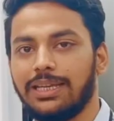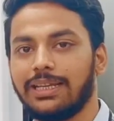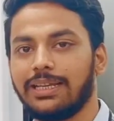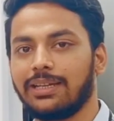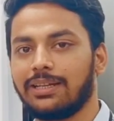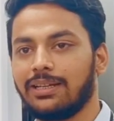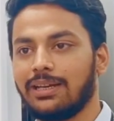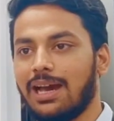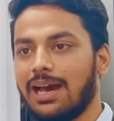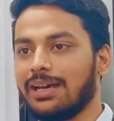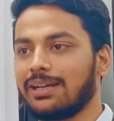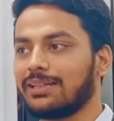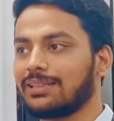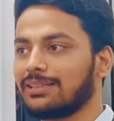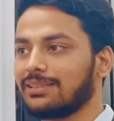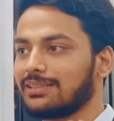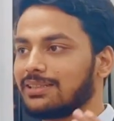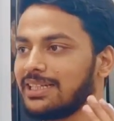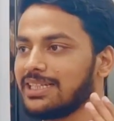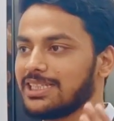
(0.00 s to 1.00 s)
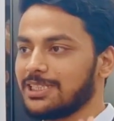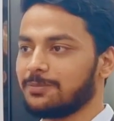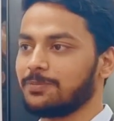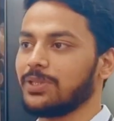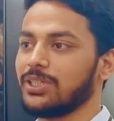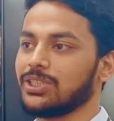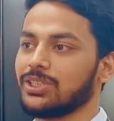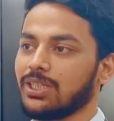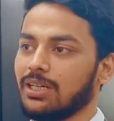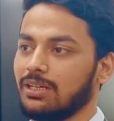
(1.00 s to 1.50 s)
এখানে আরেকটা
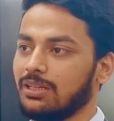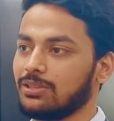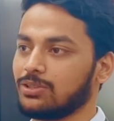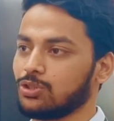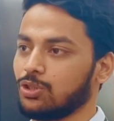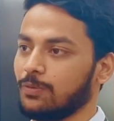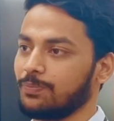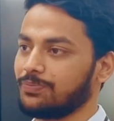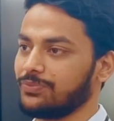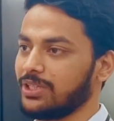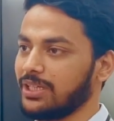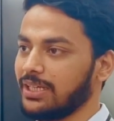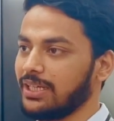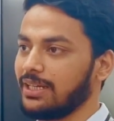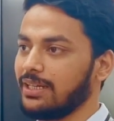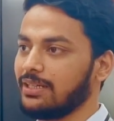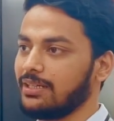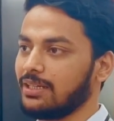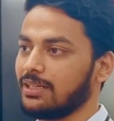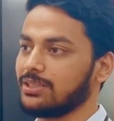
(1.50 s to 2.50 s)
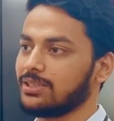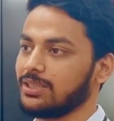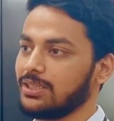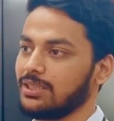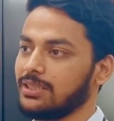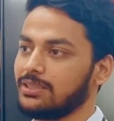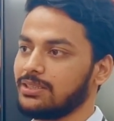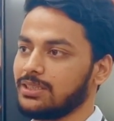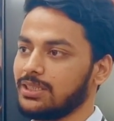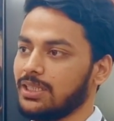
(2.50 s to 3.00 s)
স্পেশাল সব থেকে
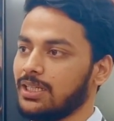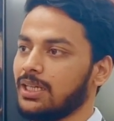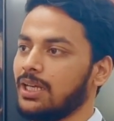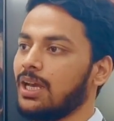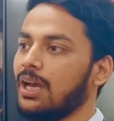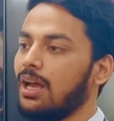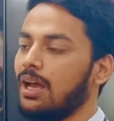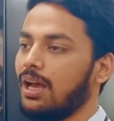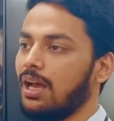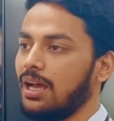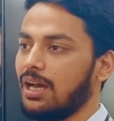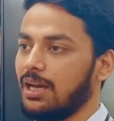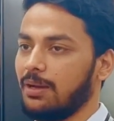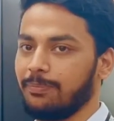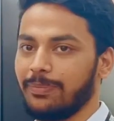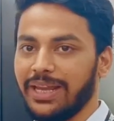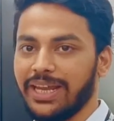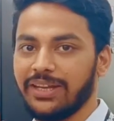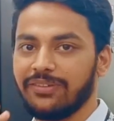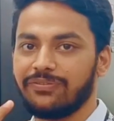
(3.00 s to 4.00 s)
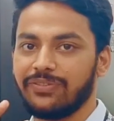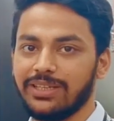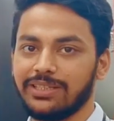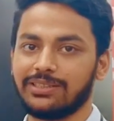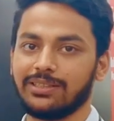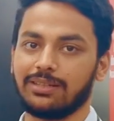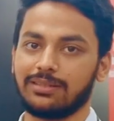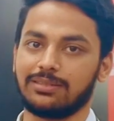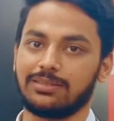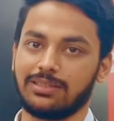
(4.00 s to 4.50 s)
হিটাচির যে মেইন
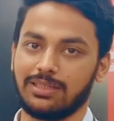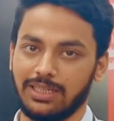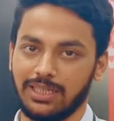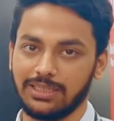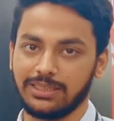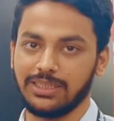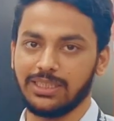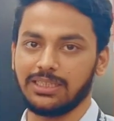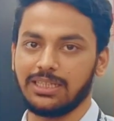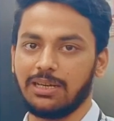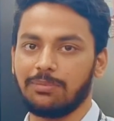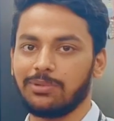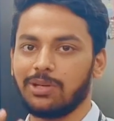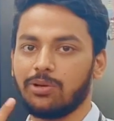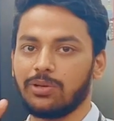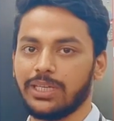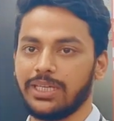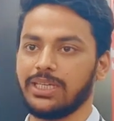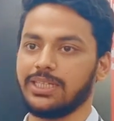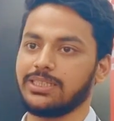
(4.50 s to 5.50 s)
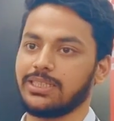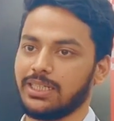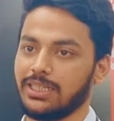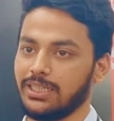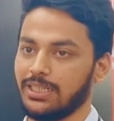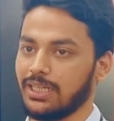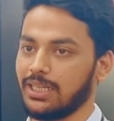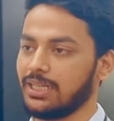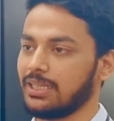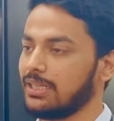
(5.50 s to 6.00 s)
ফিচার্সটা যেটা আমরা অনেকেই
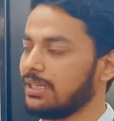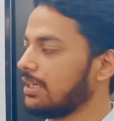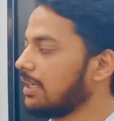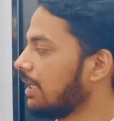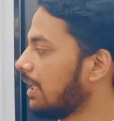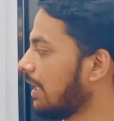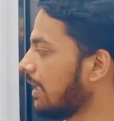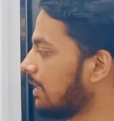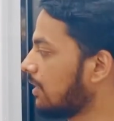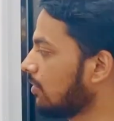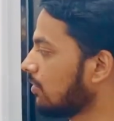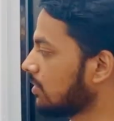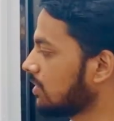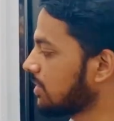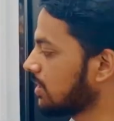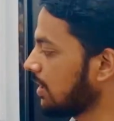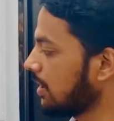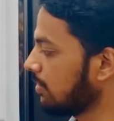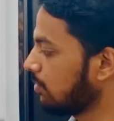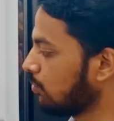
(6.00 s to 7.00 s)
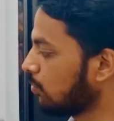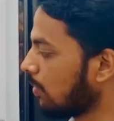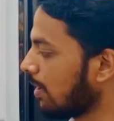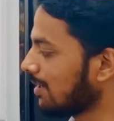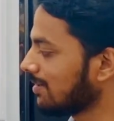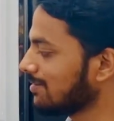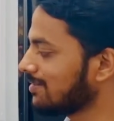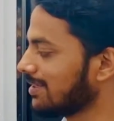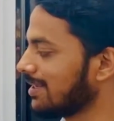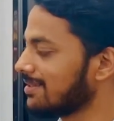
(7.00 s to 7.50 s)
জানি না এটা হচ্ছে
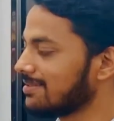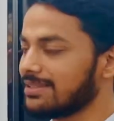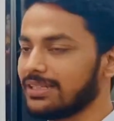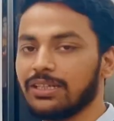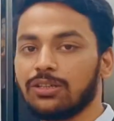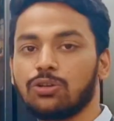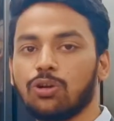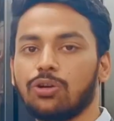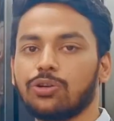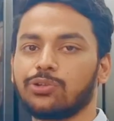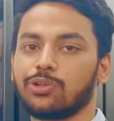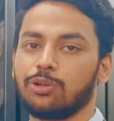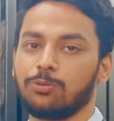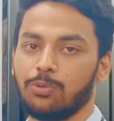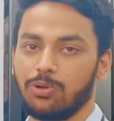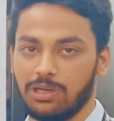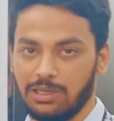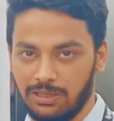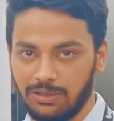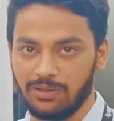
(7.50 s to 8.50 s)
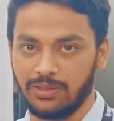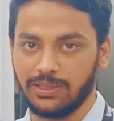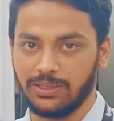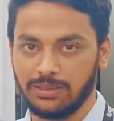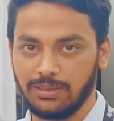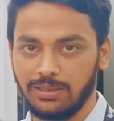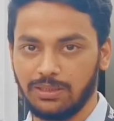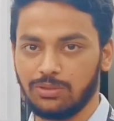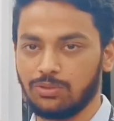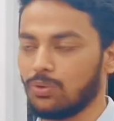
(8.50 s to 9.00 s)
ডুয়াল সেন্সিং কন্ট্রোল বলা হয়
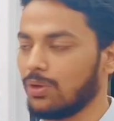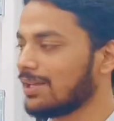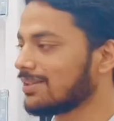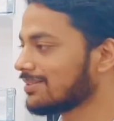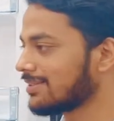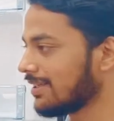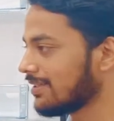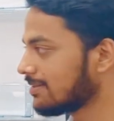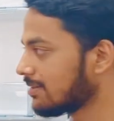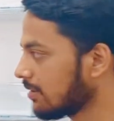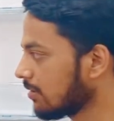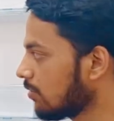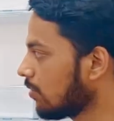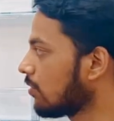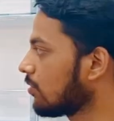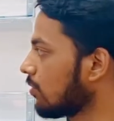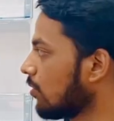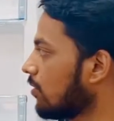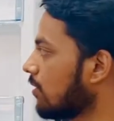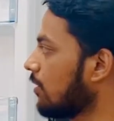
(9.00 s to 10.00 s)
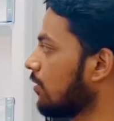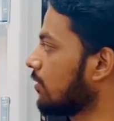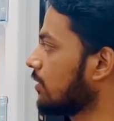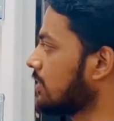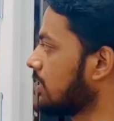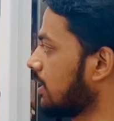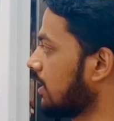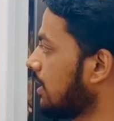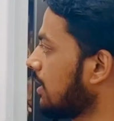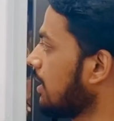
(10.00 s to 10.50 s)
ডুয়াল সেন্সিং কন্ট্রোলটা
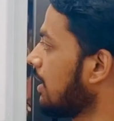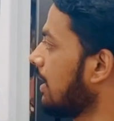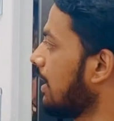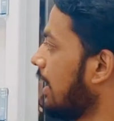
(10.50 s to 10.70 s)
হচ্ছে